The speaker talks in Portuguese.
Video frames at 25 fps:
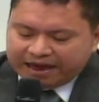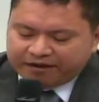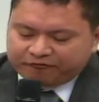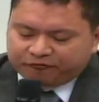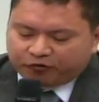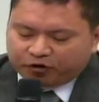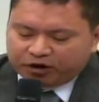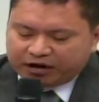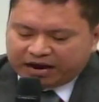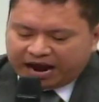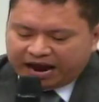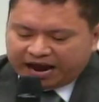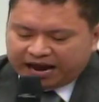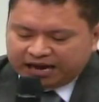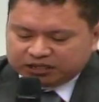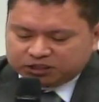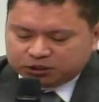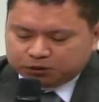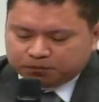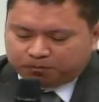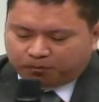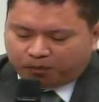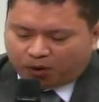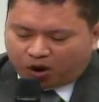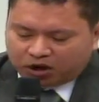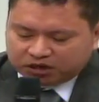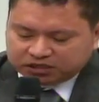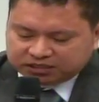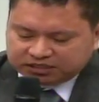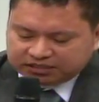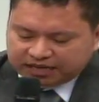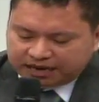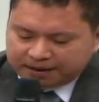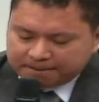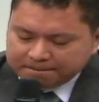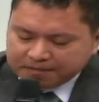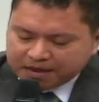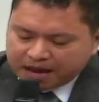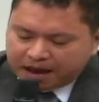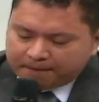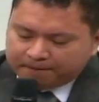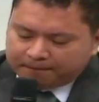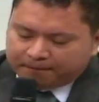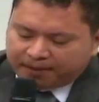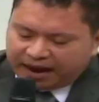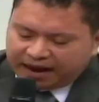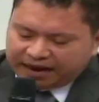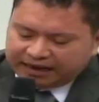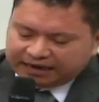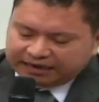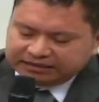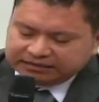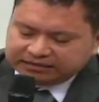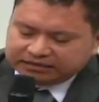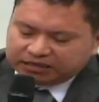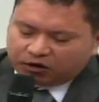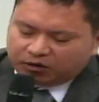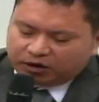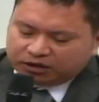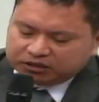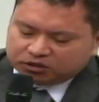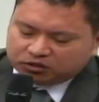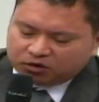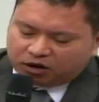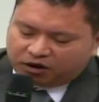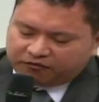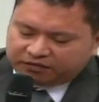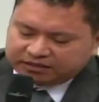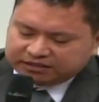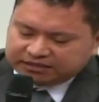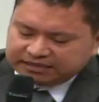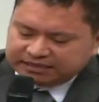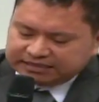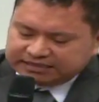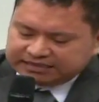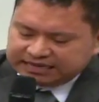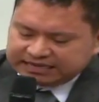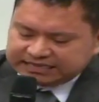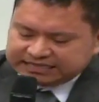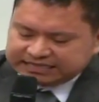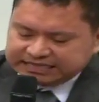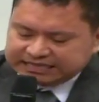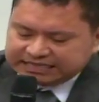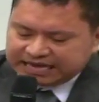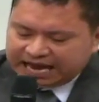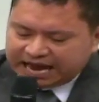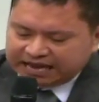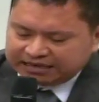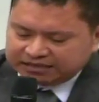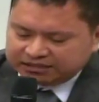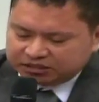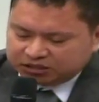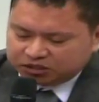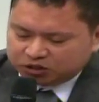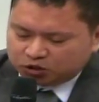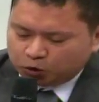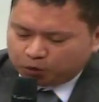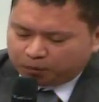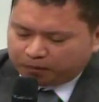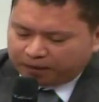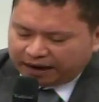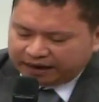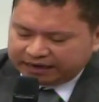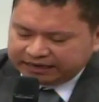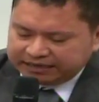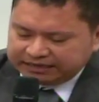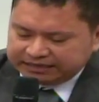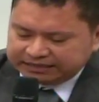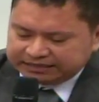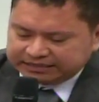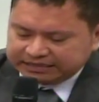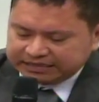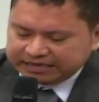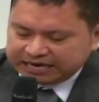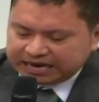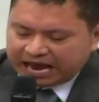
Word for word: foi a resposta para então as novas necessidades que o país